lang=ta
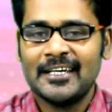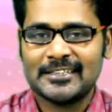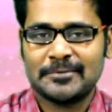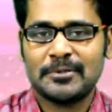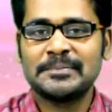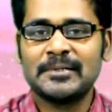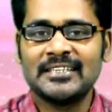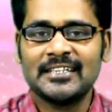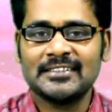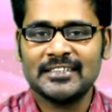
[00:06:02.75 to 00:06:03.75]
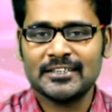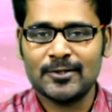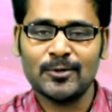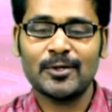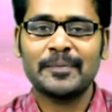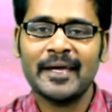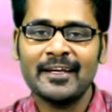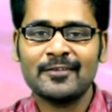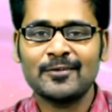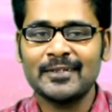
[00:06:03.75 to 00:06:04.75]
எக்ஸ்ப்ரெஸ் பண்ணியாச்சு தன்னோட
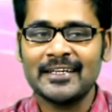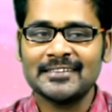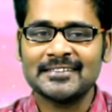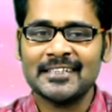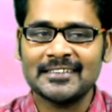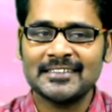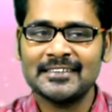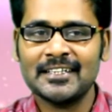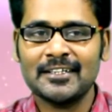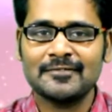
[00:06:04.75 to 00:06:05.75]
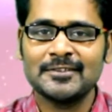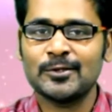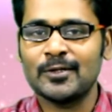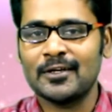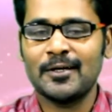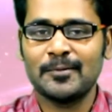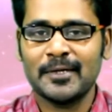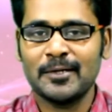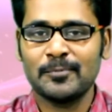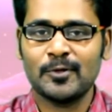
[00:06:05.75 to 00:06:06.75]
பேர் சொல்லியாச்சு அஜித்தை லவ் சொல்லலாம்
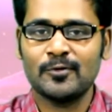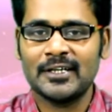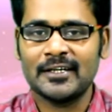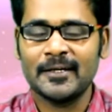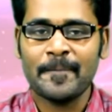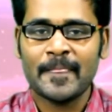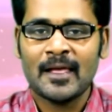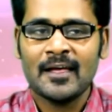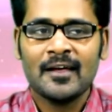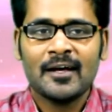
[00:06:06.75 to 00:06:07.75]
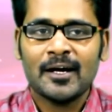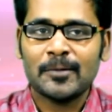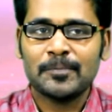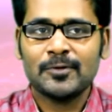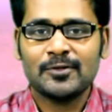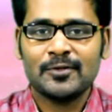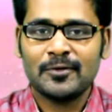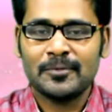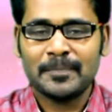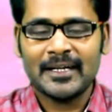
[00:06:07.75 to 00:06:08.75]
அப்படின்னு போவார்
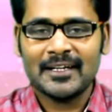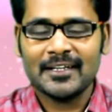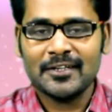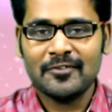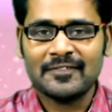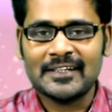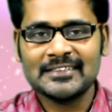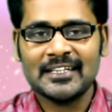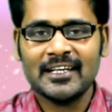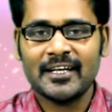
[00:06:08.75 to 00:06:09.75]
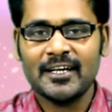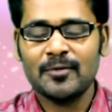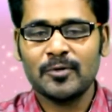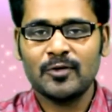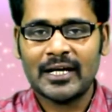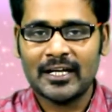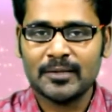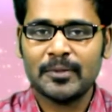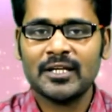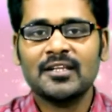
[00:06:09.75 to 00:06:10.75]
அப்போது பின்னாடி இருந்து இவங்க ஃப்ரெண்ட்ஸ் எல்லாம் கிண்டல் பண்ணுவாங்க
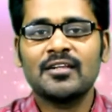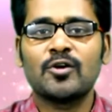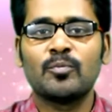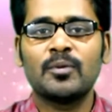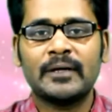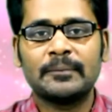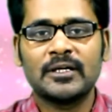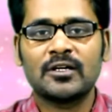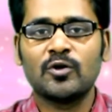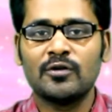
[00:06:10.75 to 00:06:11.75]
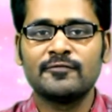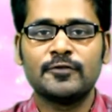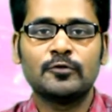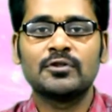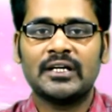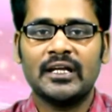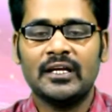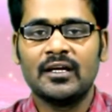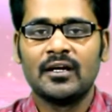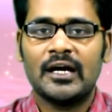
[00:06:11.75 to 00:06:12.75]
அந்த படத்தில் தான் ரொம்ப பாப்புலர் ஒன் ஃபோர் த்ரீ
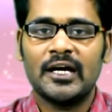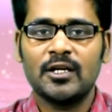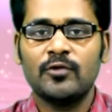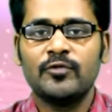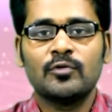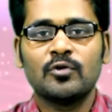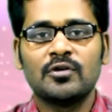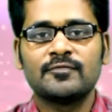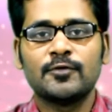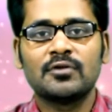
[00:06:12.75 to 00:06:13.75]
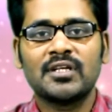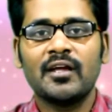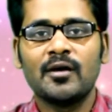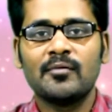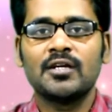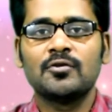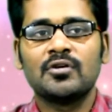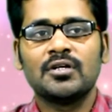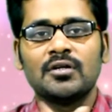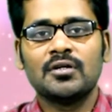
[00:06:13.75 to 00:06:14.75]
ஐ லவ் யூக்கு ஒன் ஃபோர் த்ரீ அப்படின்னு ஒரு